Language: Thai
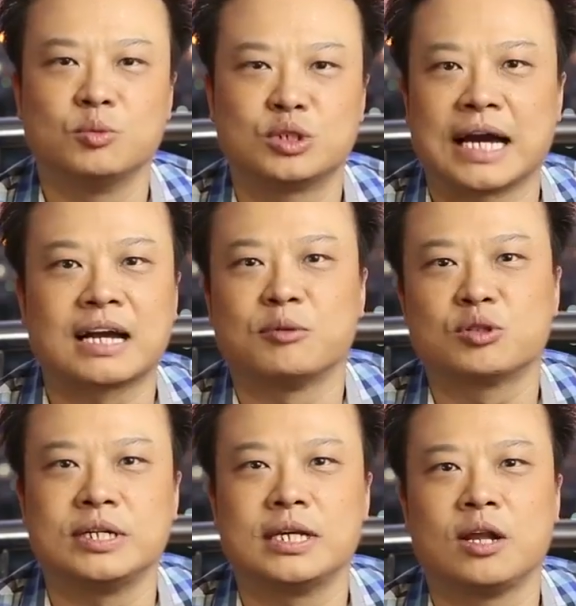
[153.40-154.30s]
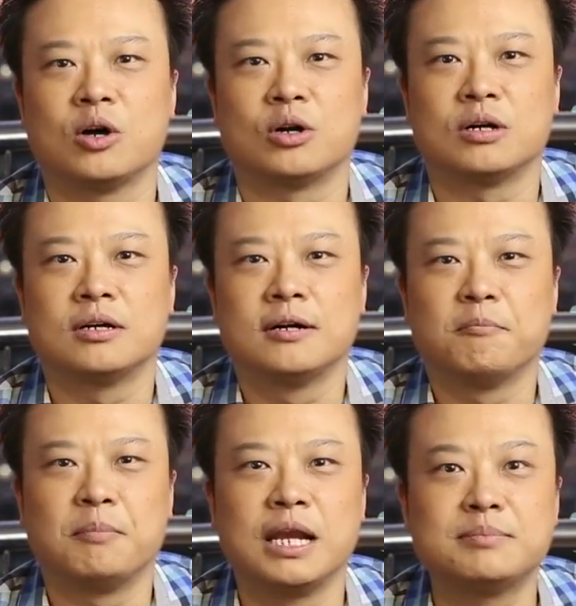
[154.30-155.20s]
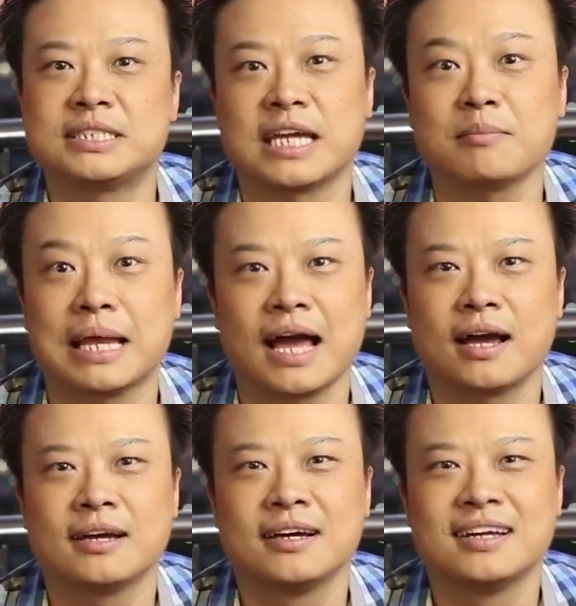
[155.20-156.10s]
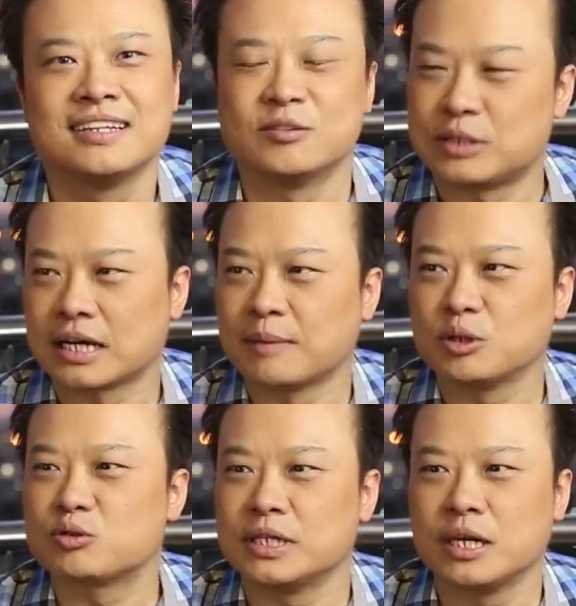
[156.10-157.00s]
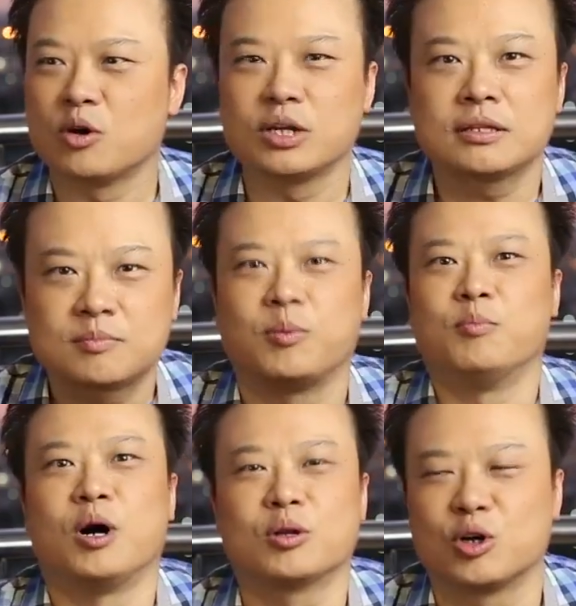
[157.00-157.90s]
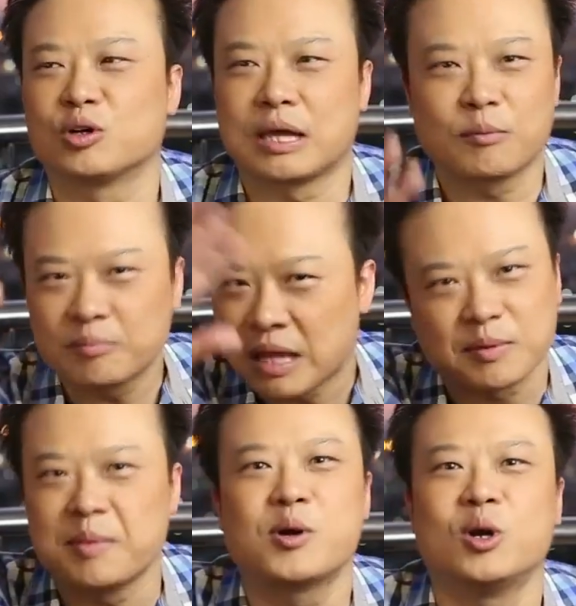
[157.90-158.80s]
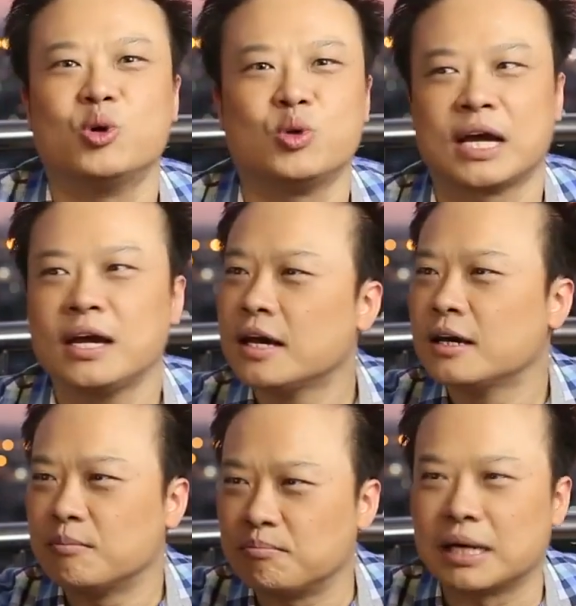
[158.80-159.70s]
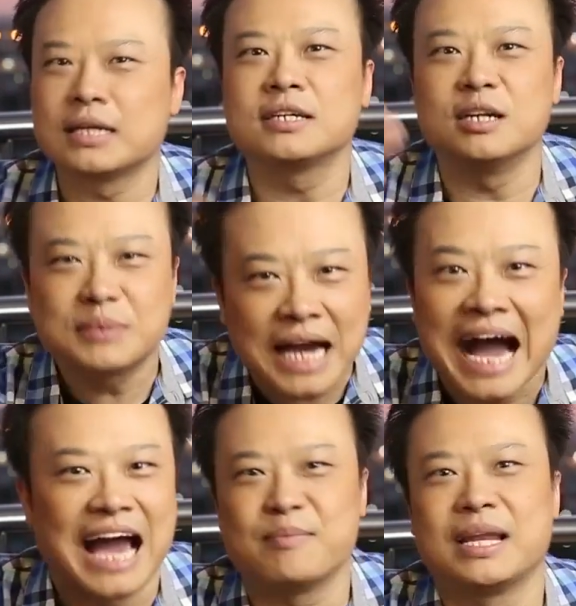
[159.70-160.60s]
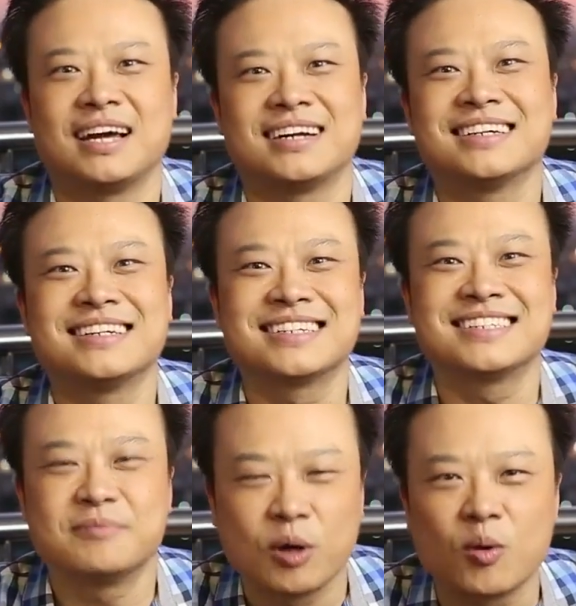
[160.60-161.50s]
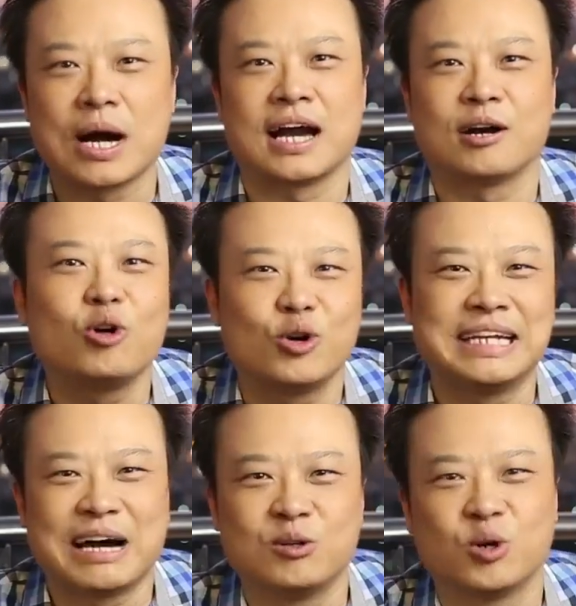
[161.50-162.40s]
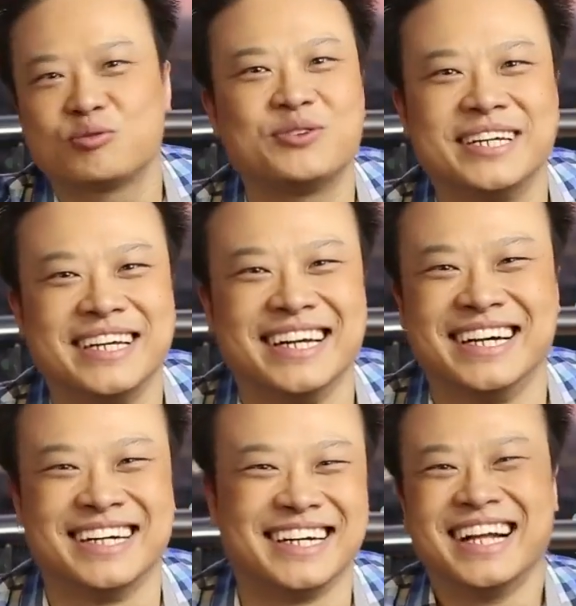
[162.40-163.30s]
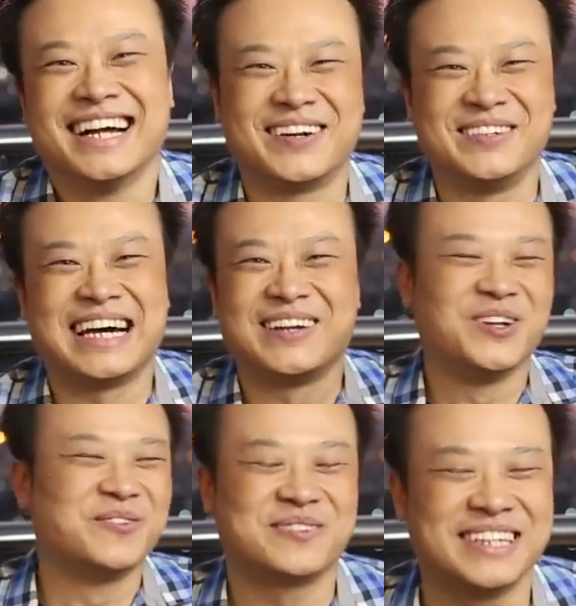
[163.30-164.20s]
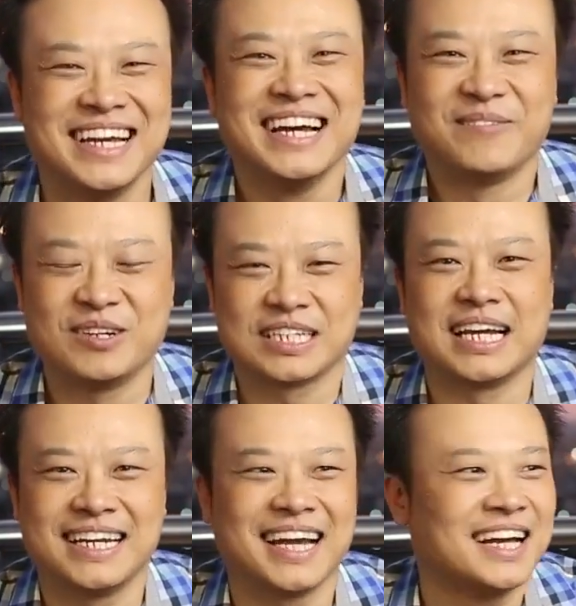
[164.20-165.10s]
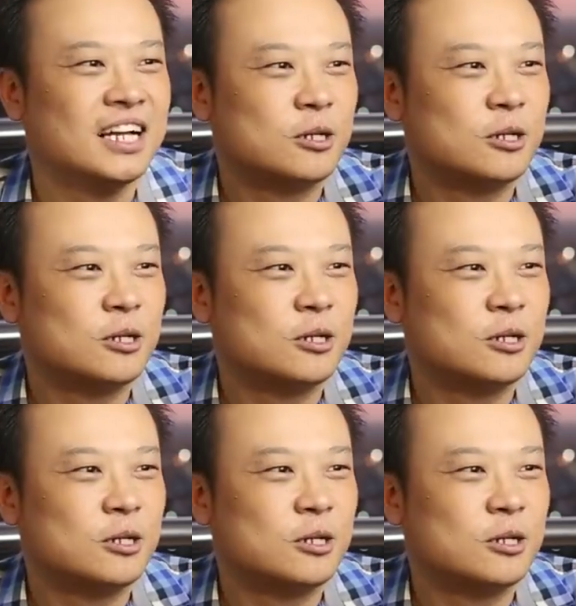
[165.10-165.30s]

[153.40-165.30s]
อุตสาหกรรมดนตรีในโลกมันเริ่มจะเจ๊งไปแล้วอุตสาหกรรมดนตรีในโลกนี่ผมบอกตรงแทบจะไม่มีคนรู้นะมันเกือบจะหายไปแล้วเพราะว่าคนดาวน์โหลดฟรี คนดาวน์โหลดฟรีเพราะฉะนั้นเนี่ย